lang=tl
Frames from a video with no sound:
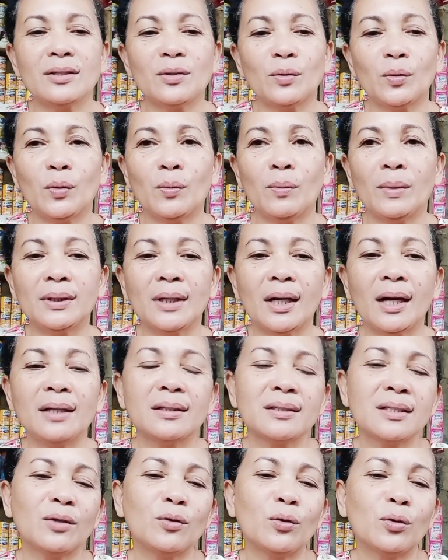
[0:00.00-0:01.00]
So, matagal
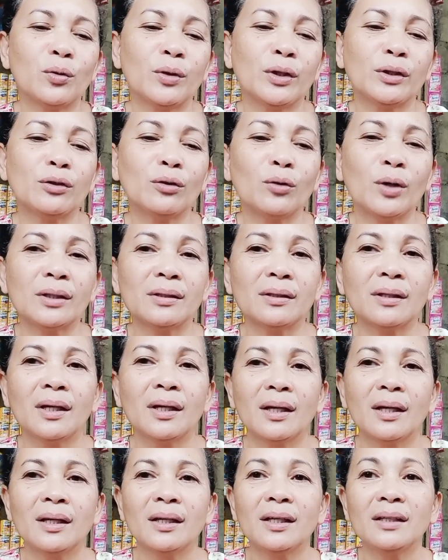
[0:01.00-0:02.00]
na siguro ito at
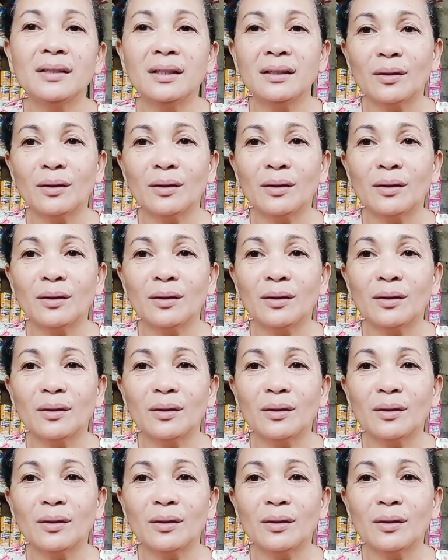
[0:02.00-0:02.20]
hindi